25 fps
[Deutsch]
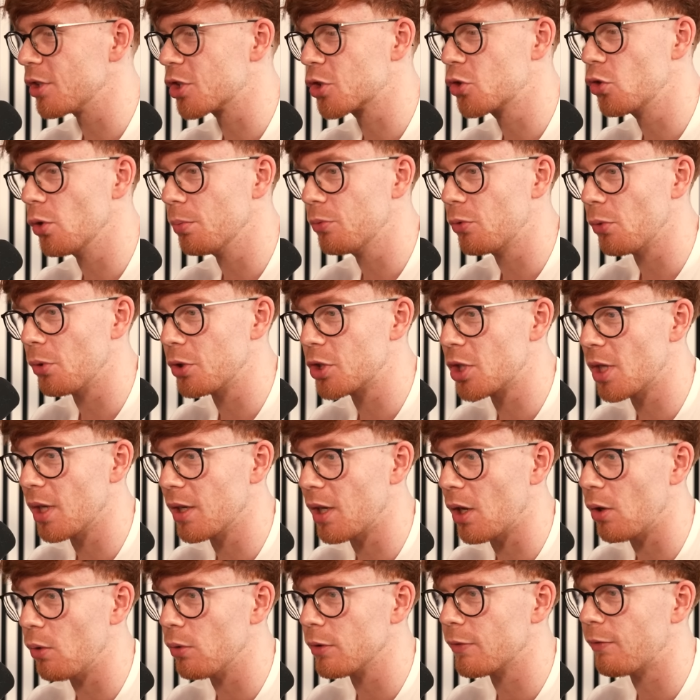stirbt
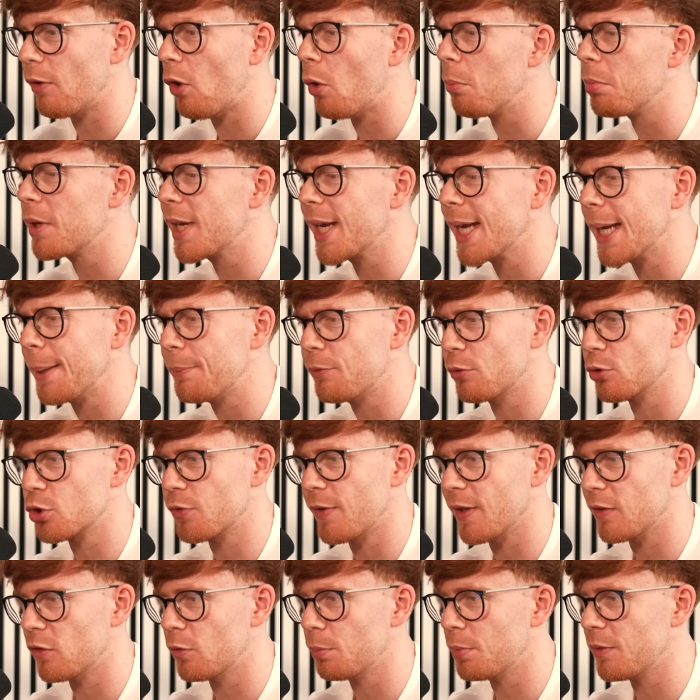Deutschland aus, warum Krebs so
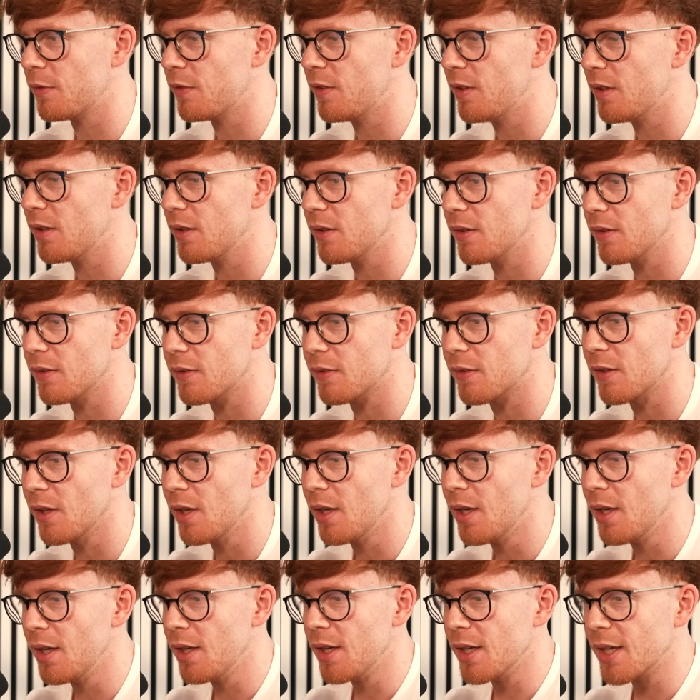schwer zu besiegen ist,
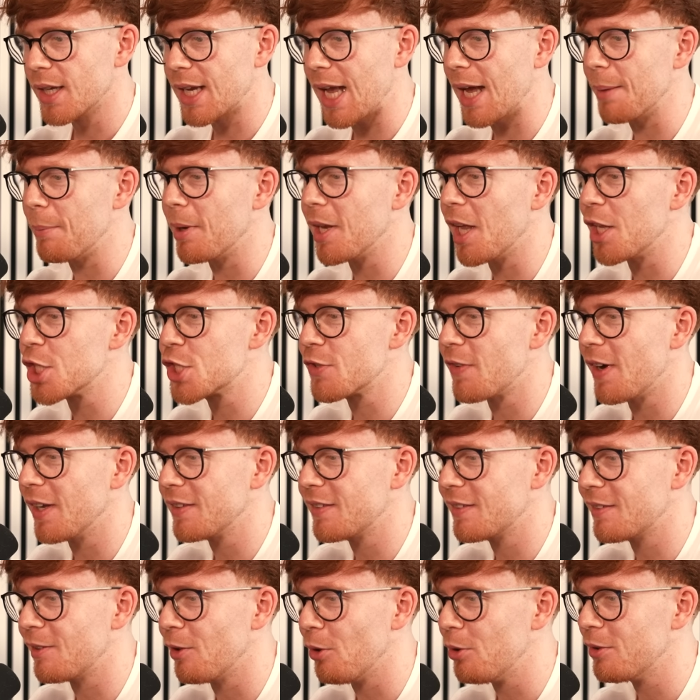kann man ein
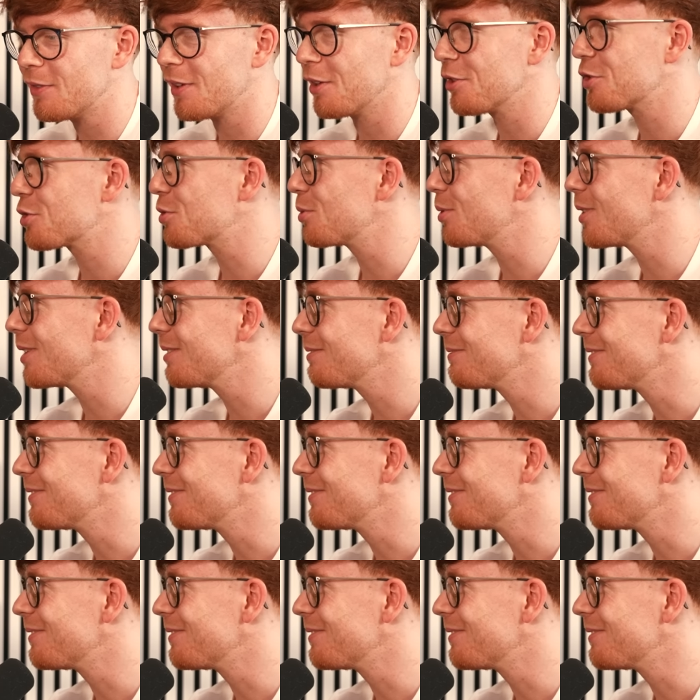schwarzes Loch zerstören?